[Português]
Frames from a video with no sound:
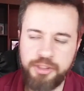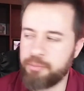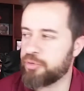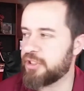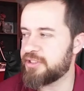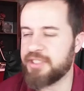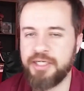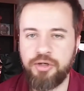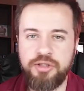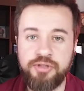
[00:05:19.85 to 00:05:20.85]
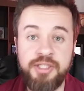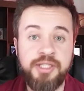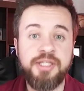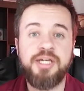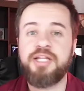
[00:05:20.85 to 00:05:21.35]
até porque esse canal ele não tem
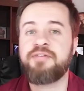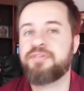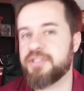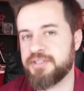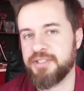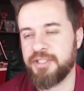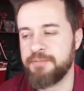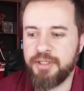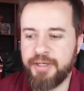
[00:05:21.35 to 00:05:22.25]
tanta relevância, né?